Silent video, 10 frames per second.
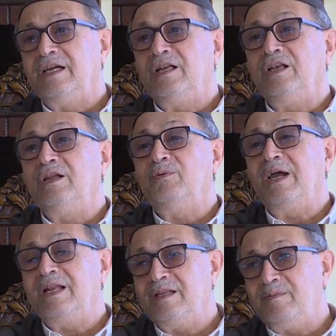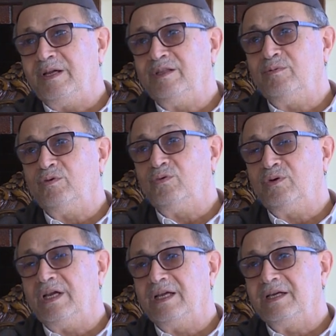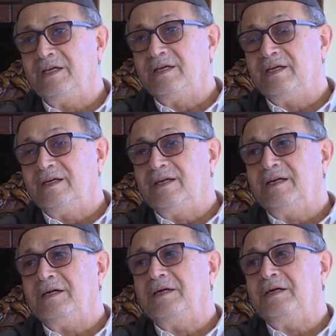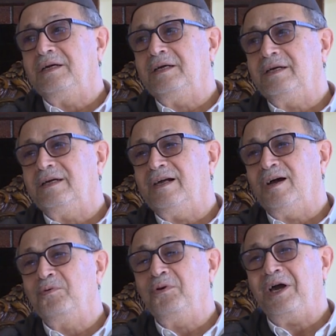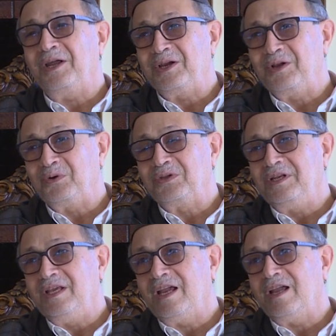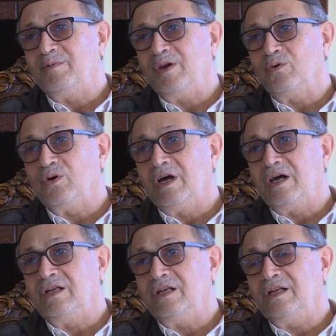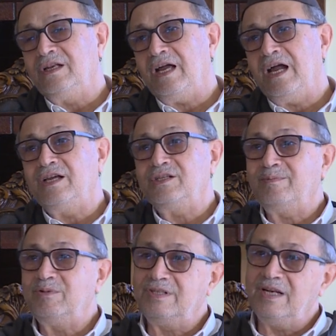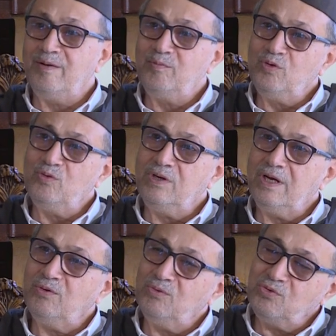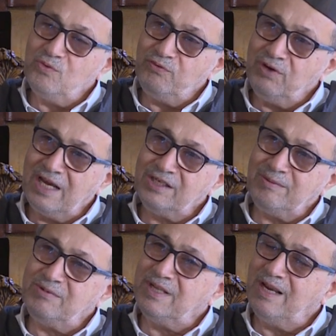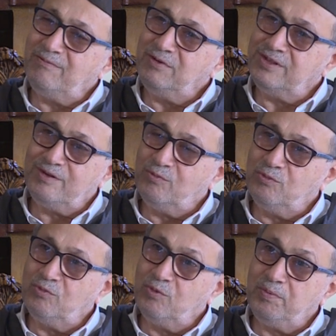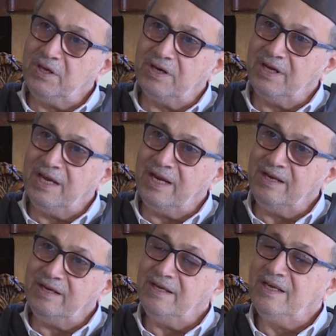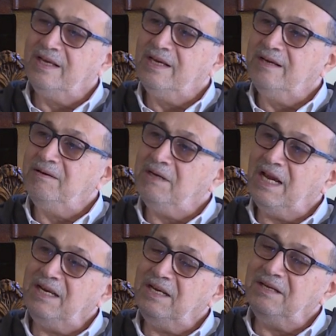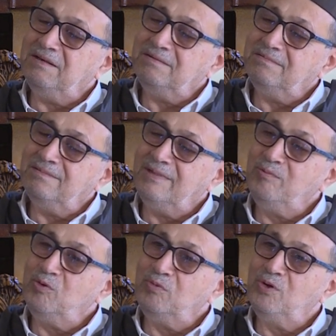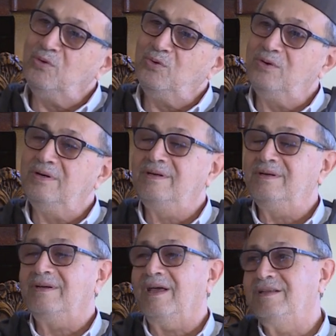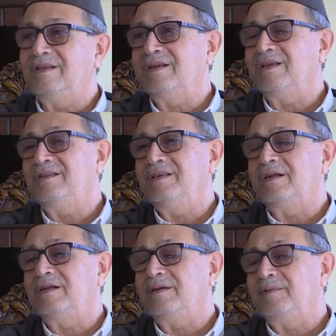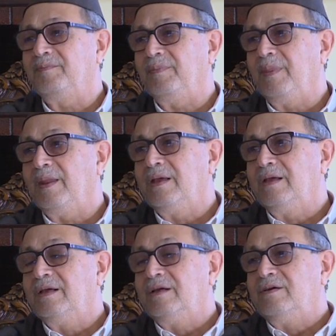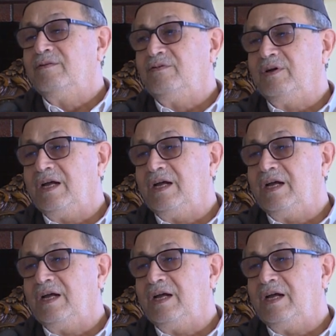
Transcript: لوالد المهدي بن نونة آه، أو الحركة الوطنية كما يقال الحاج عبد السلام بن نونة وتوفي الحاج عبد السلام في سن مبكرة يعني يعني لم يمهله القدر كثيرا ف